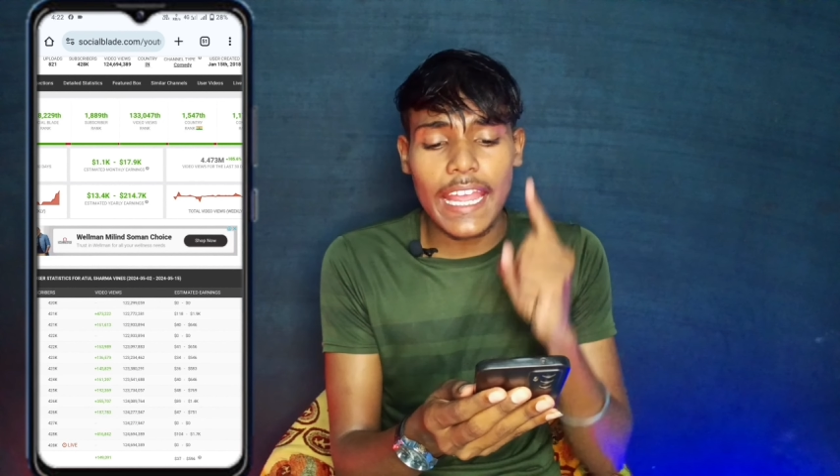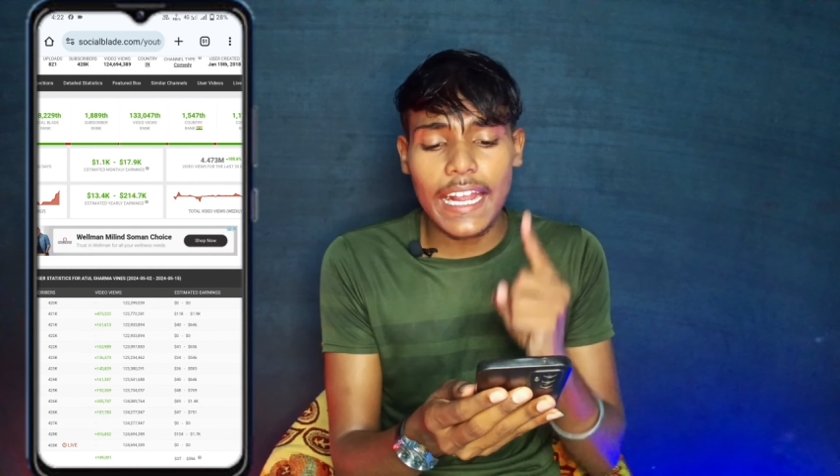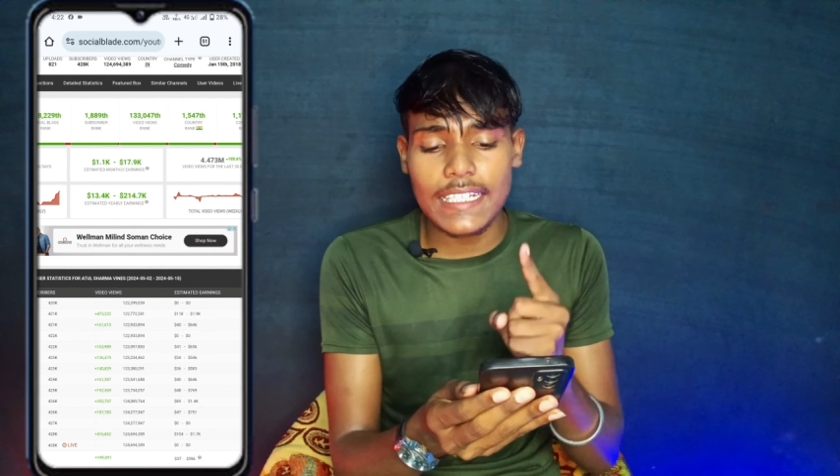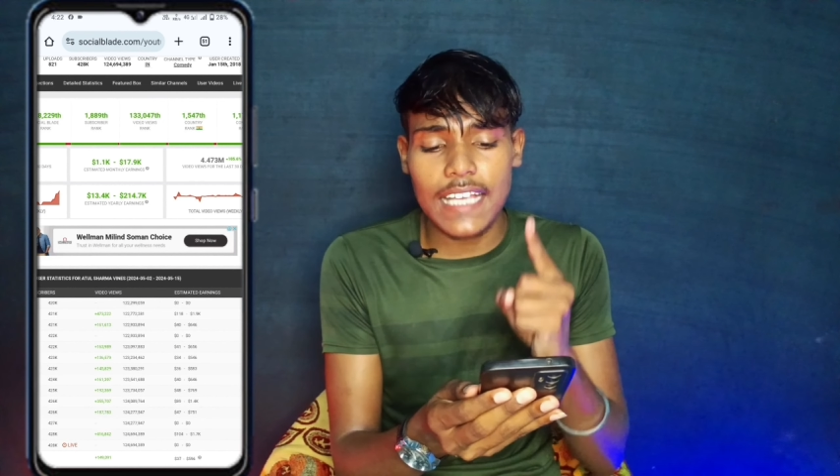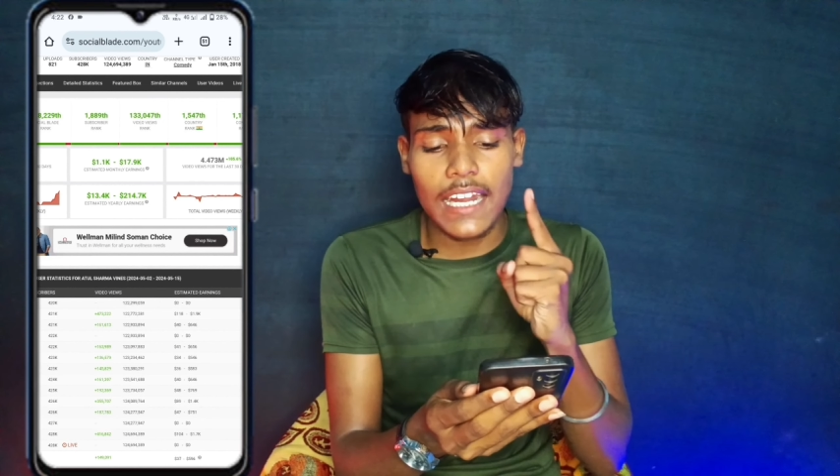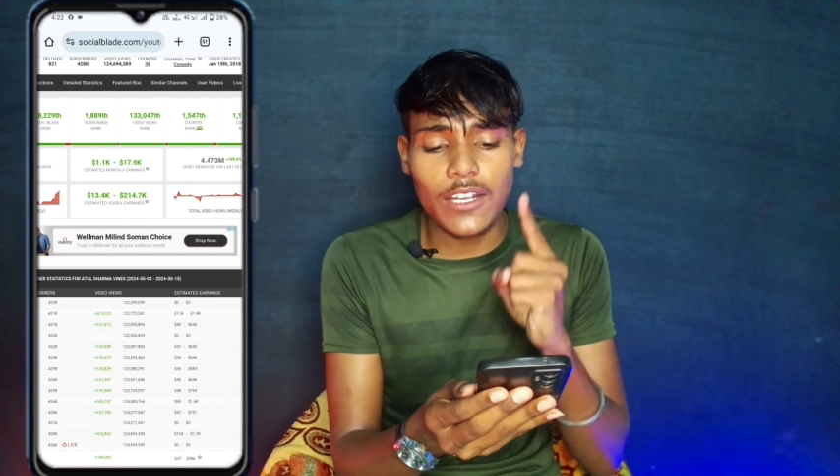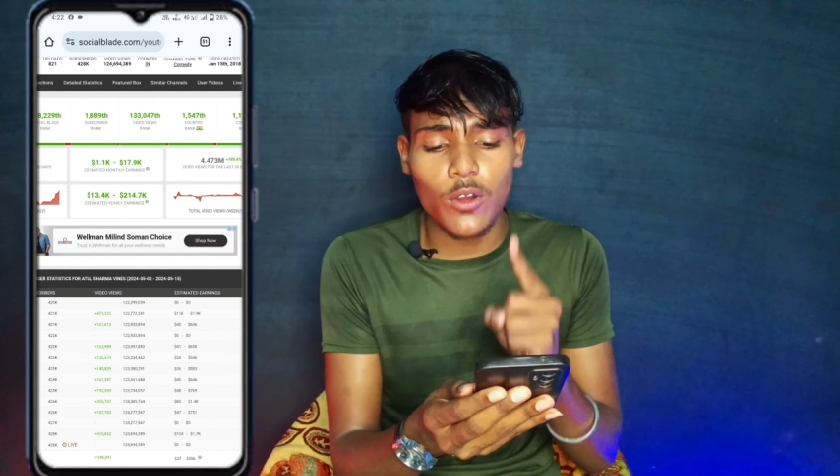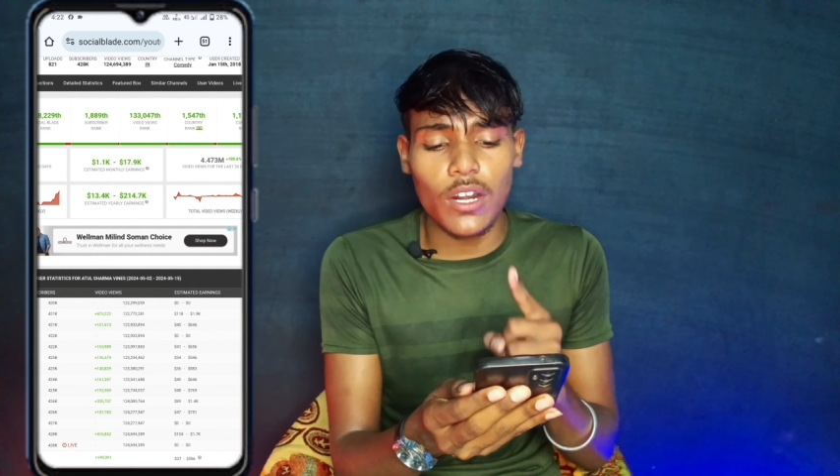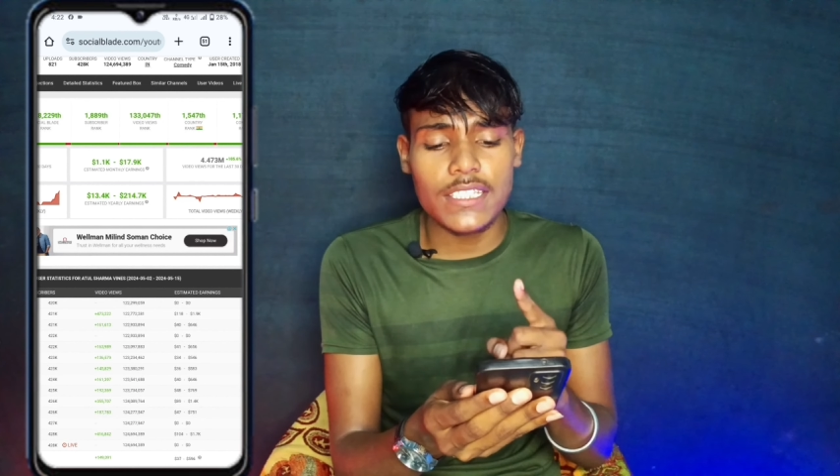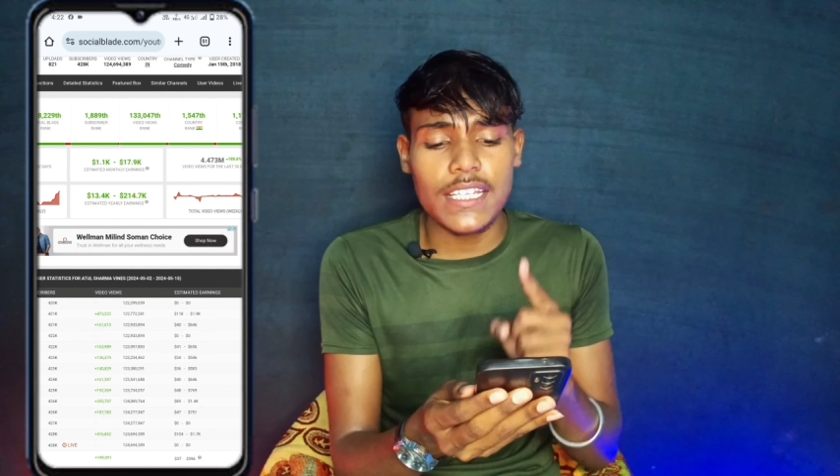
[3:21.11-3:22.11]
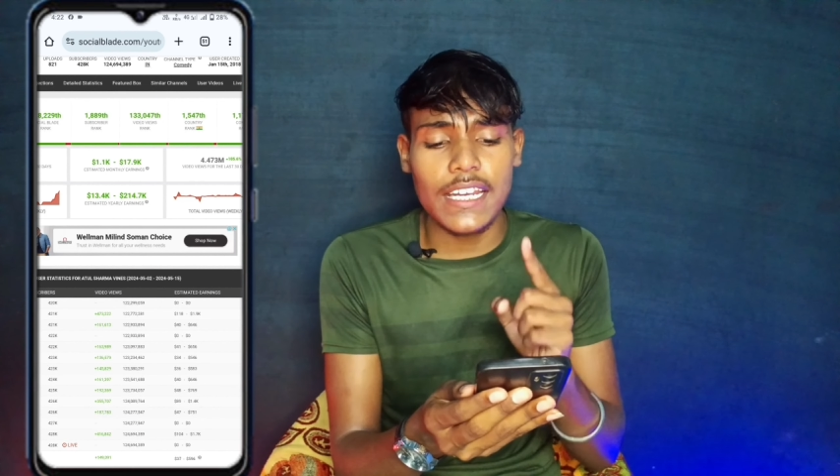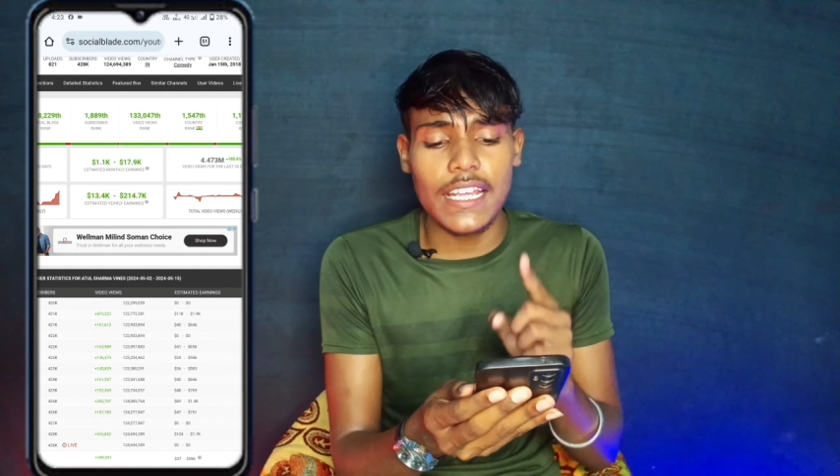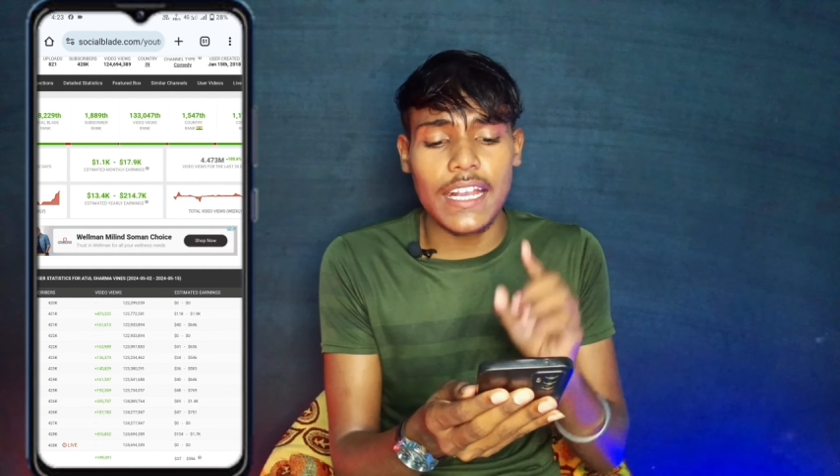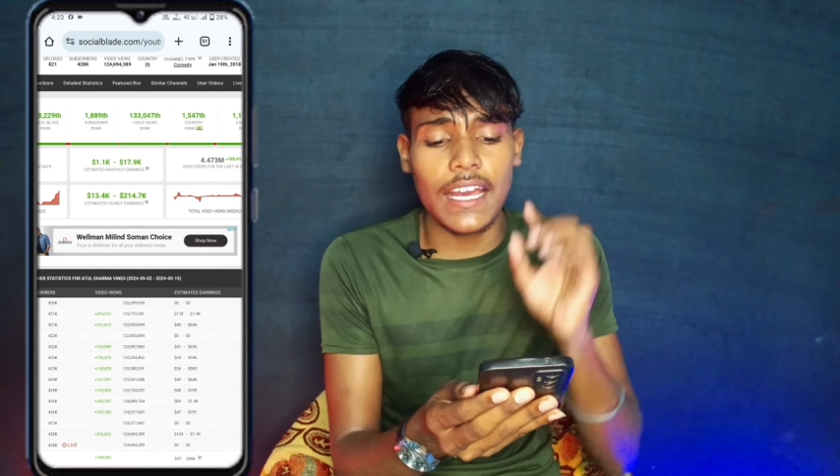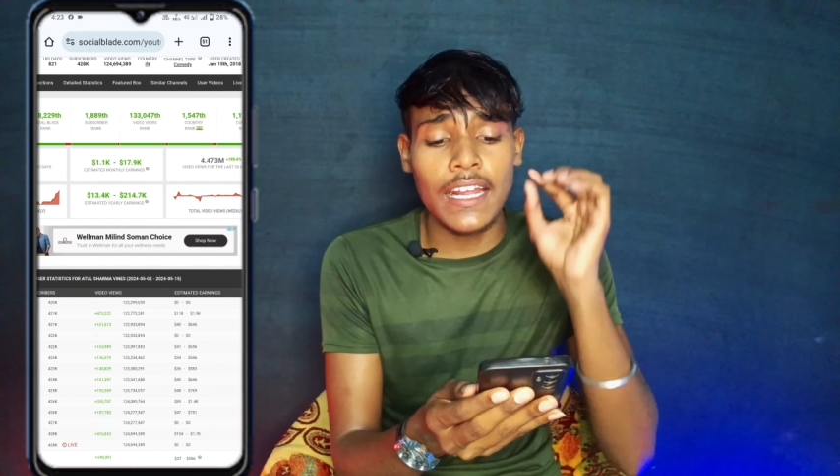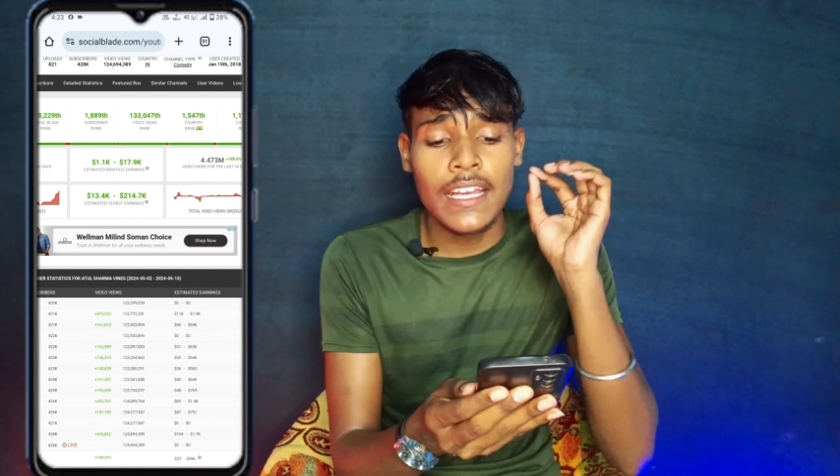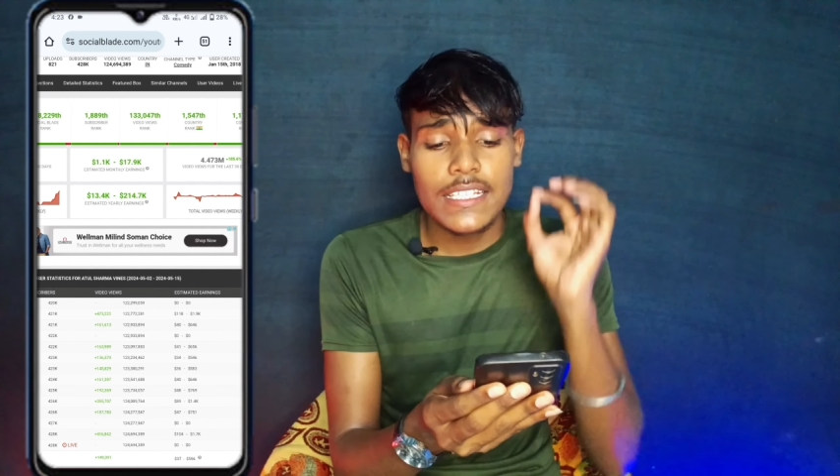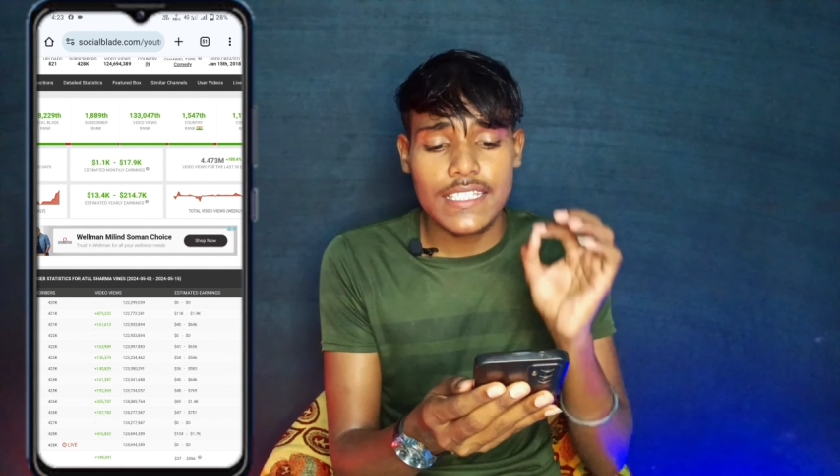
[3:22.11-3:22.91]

एक हजार डॉलर से लेकर